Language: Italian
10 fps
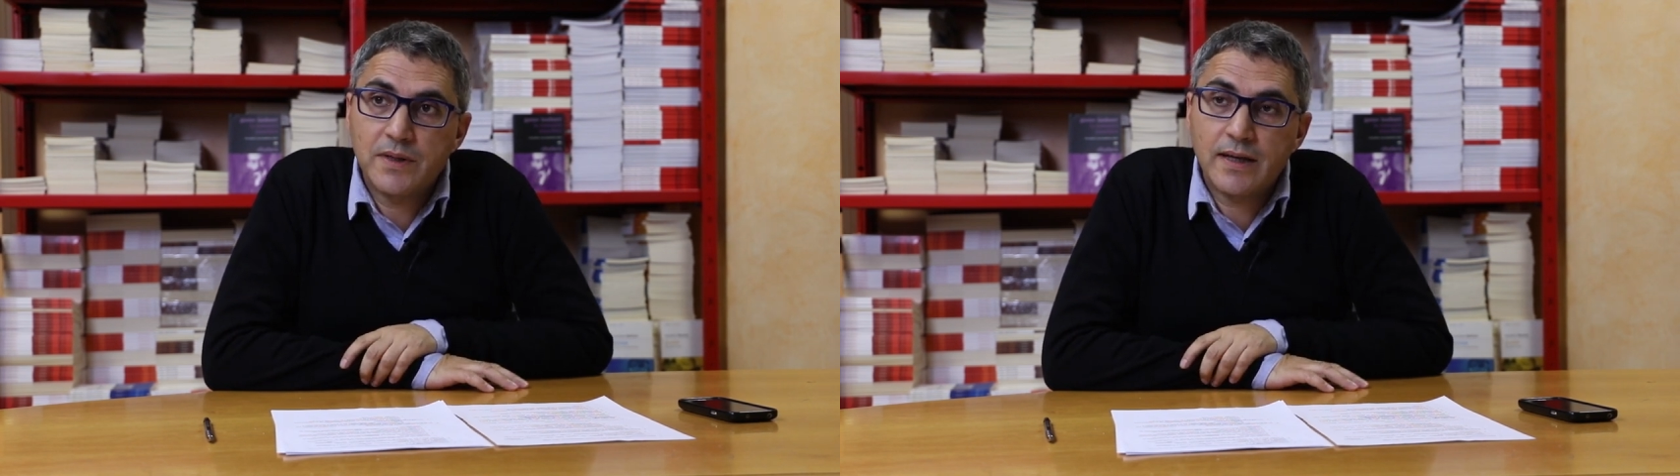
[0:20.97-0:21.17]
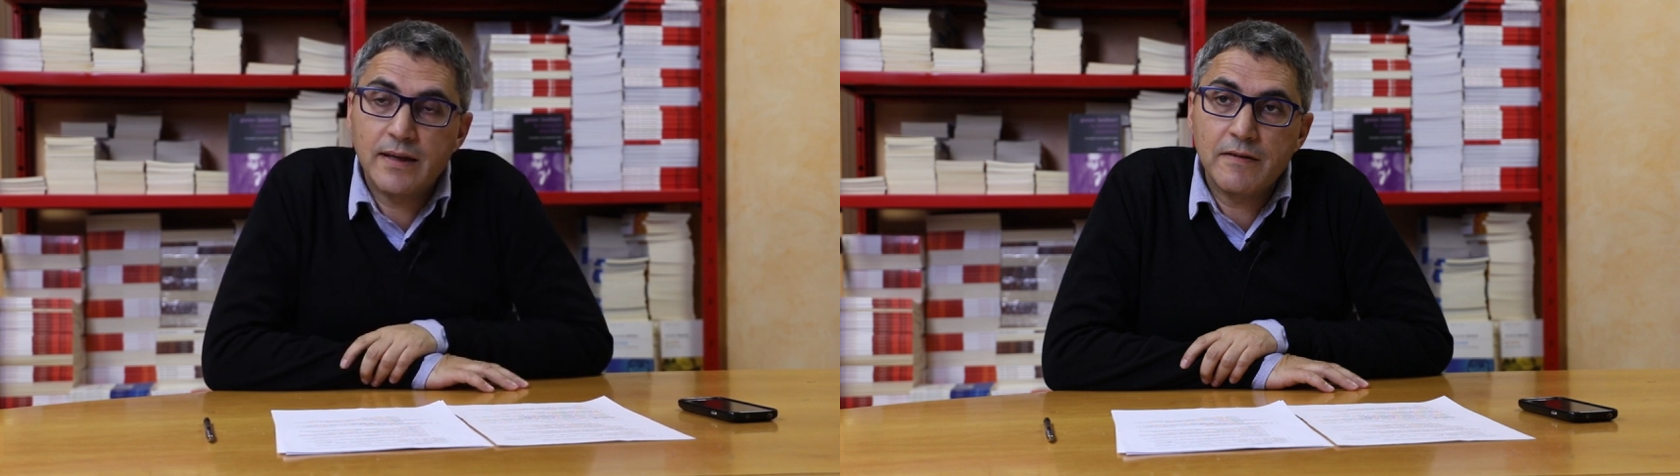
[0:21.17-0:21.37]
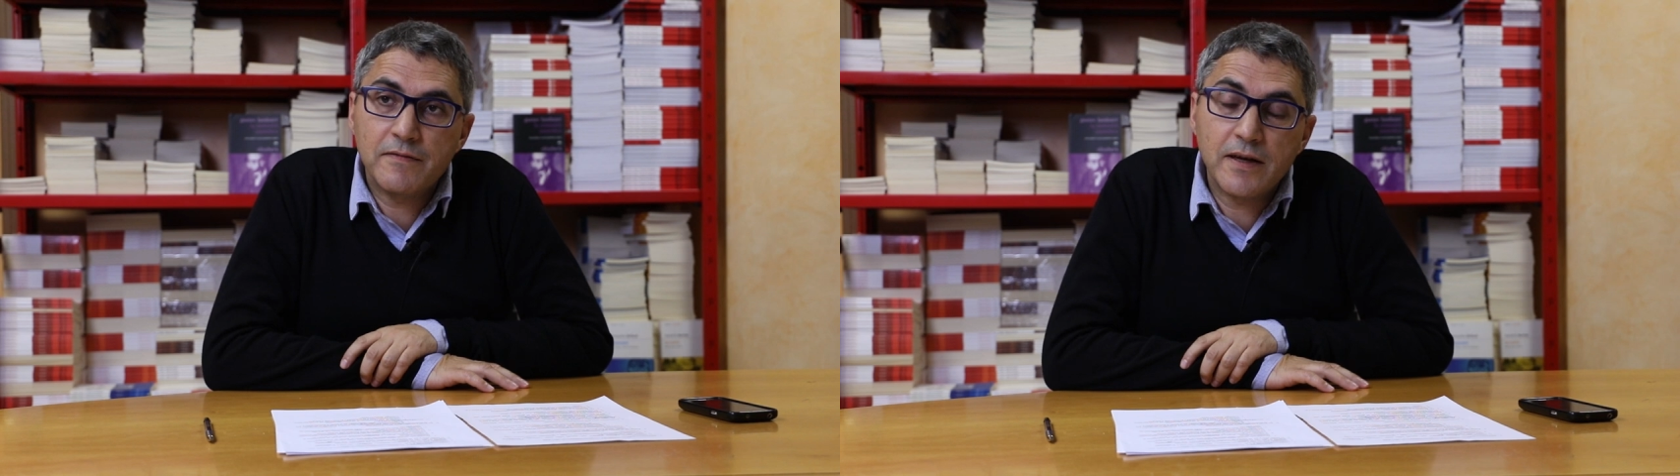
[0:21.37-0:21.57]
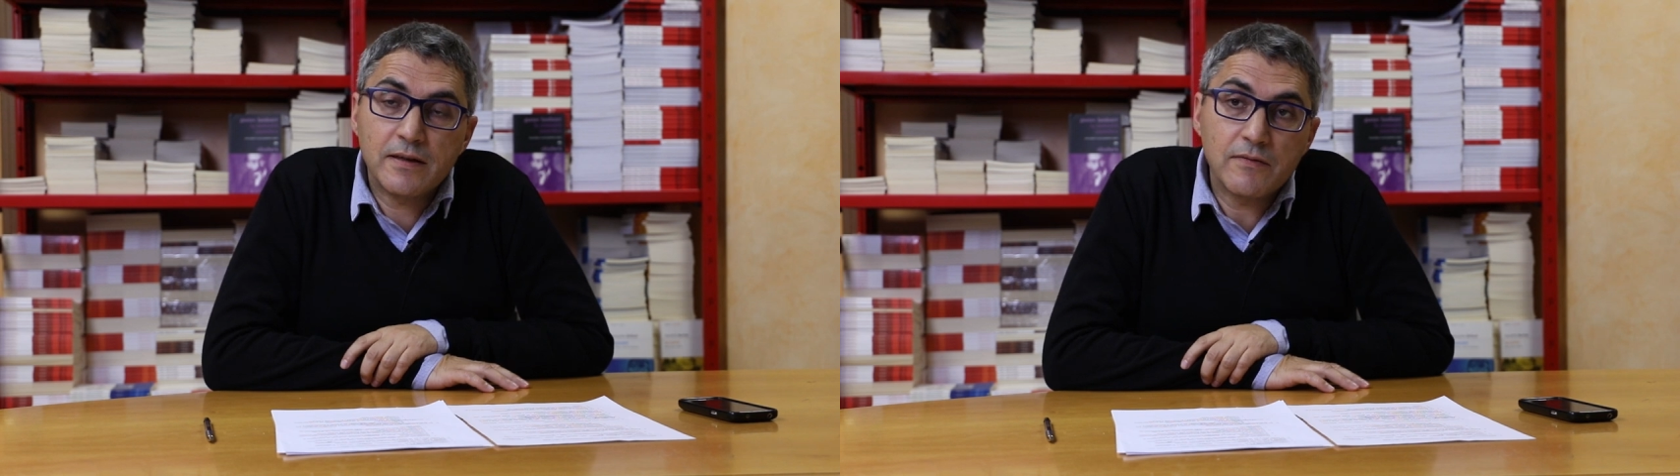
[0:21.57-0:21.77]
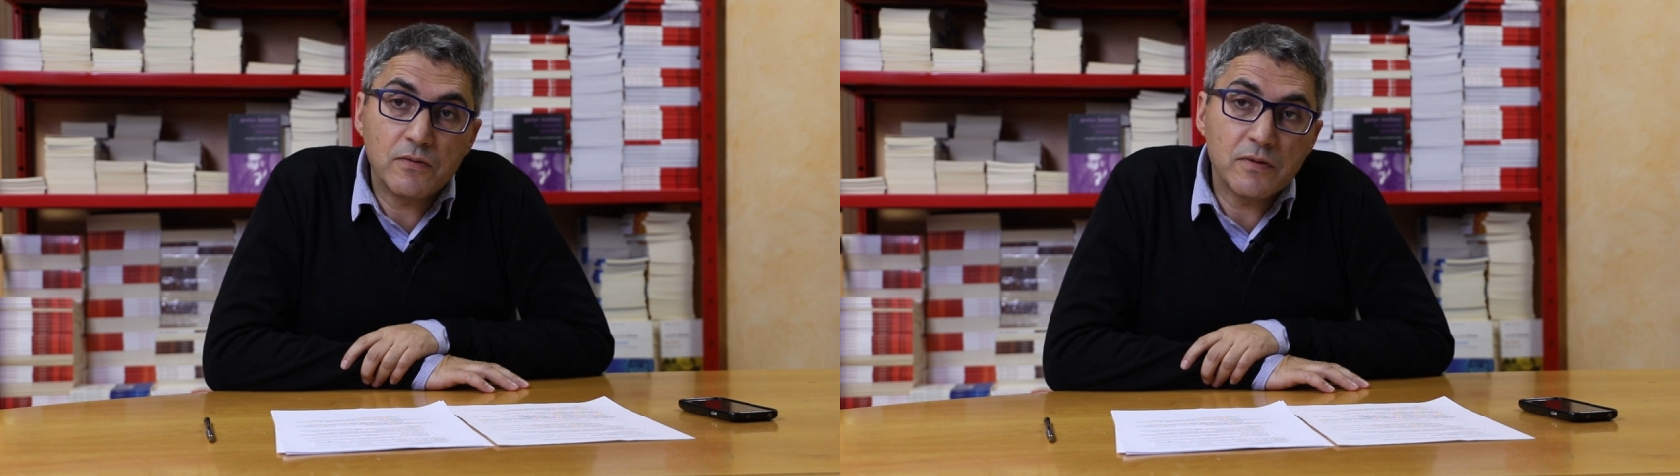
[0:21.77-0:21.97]
perché in
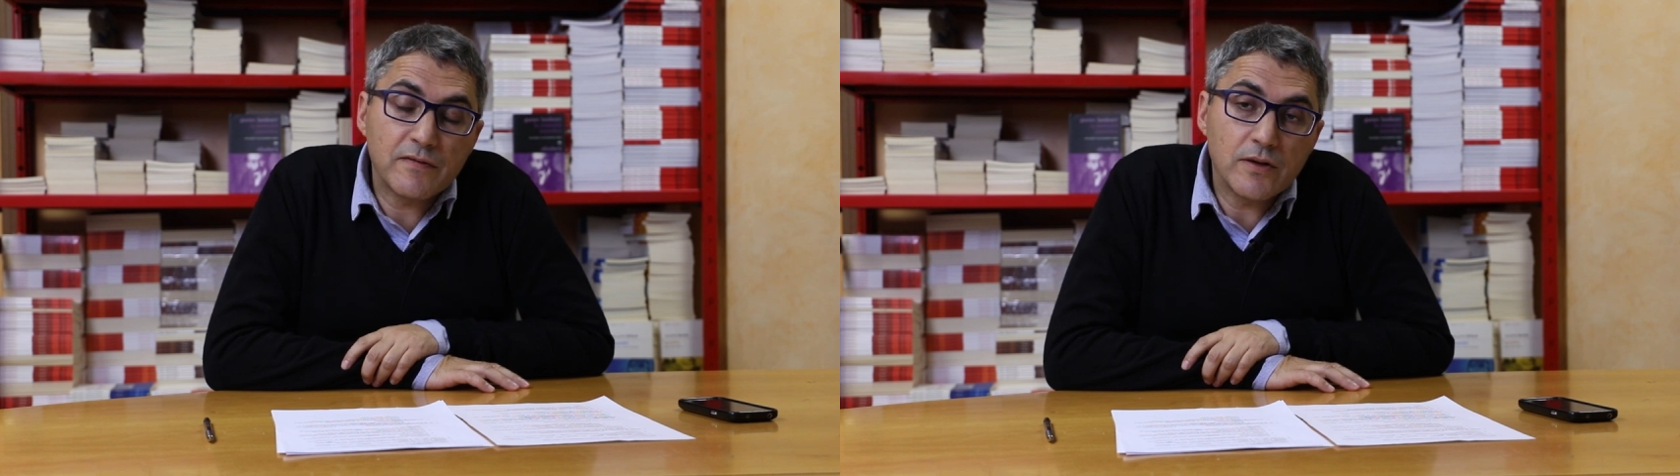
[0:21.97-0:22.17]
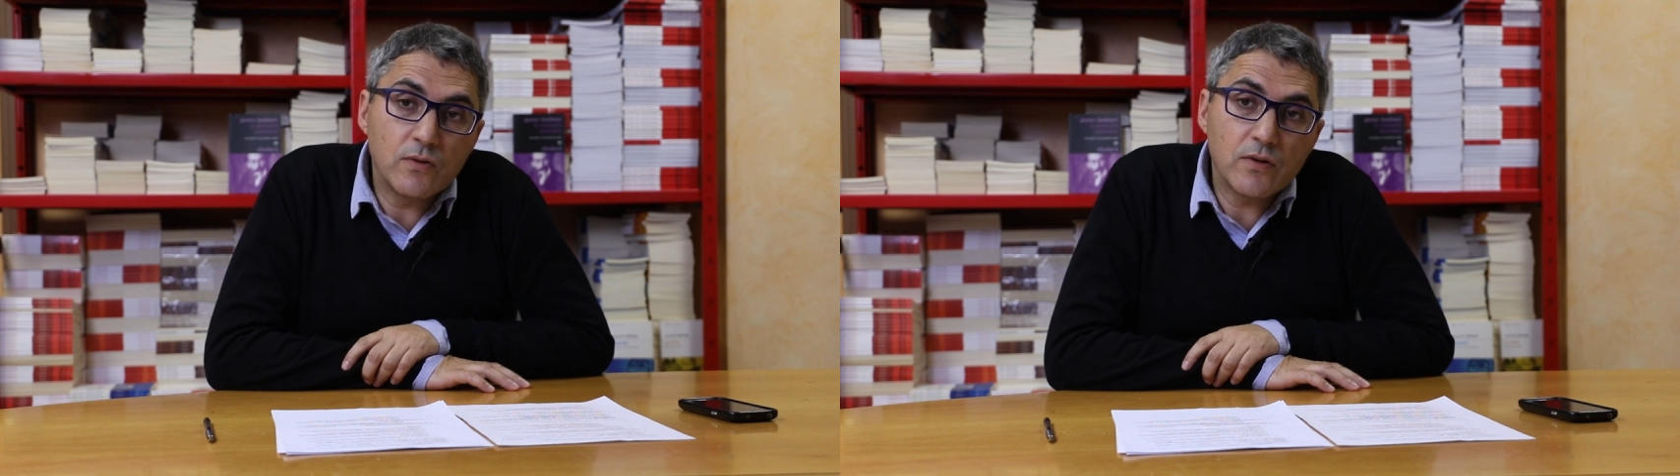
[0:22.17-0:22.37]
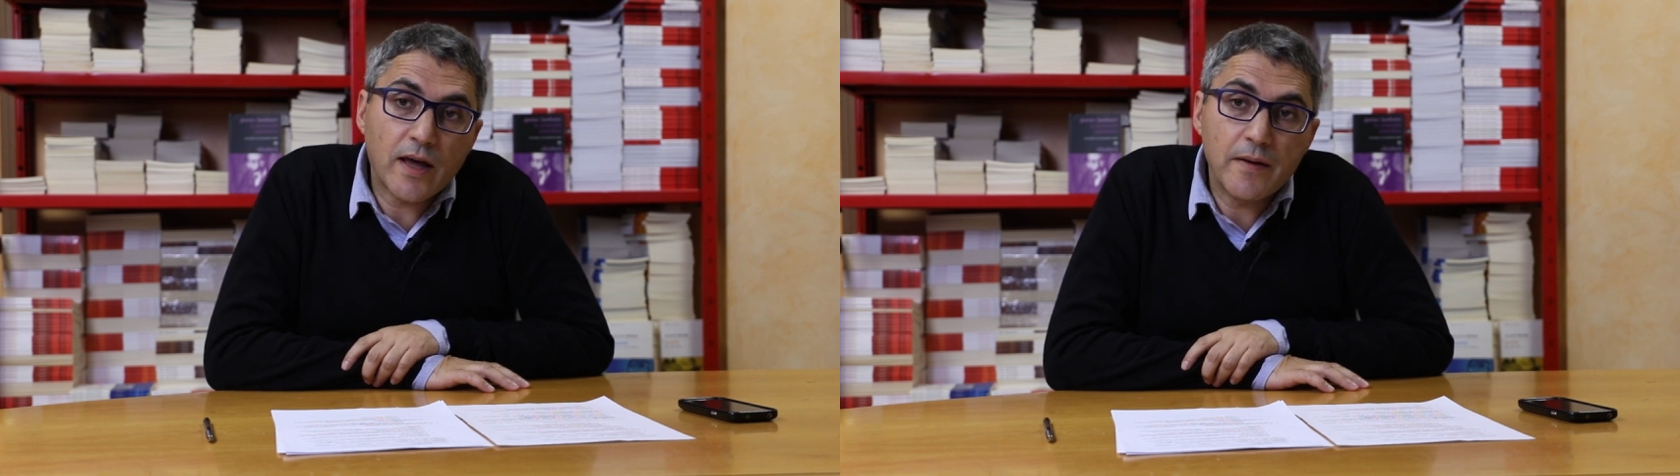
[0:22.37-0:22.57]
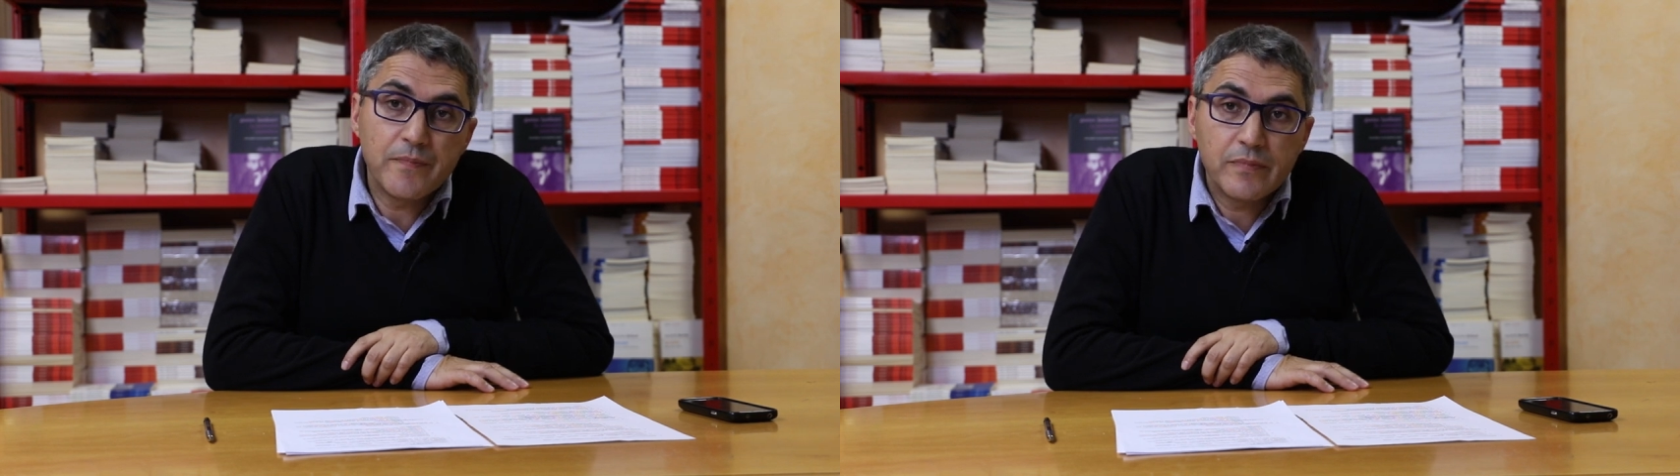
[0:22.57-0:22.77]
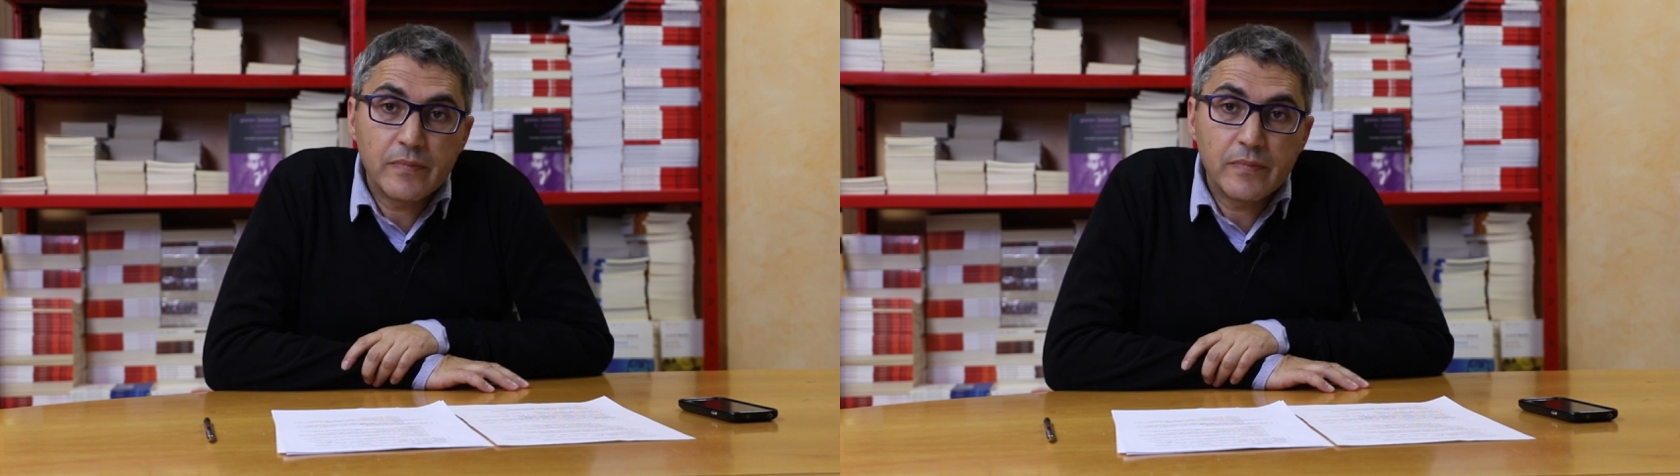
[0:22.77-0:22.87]
effetti fu una figura